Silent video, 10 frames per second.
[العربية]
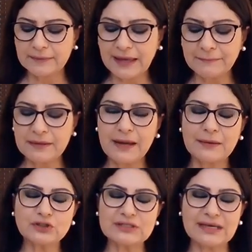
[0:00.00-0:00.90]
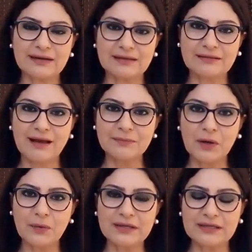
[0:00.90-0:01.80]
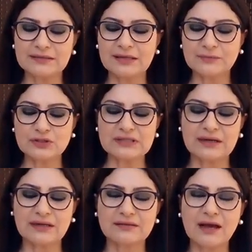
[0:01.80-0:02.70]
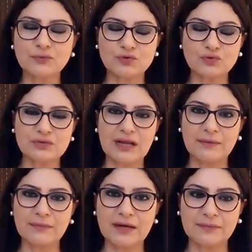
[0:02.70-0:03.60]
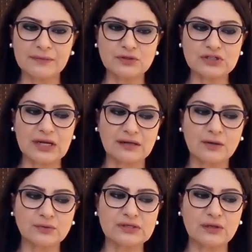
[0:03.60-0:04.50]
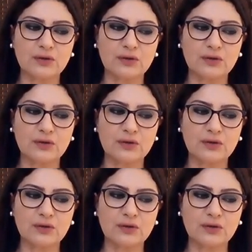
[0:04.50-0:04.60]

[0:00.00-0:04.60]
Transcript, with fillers: كمل مع برج السرطان مواليد برج السرطان وجود القمر ببرج القوس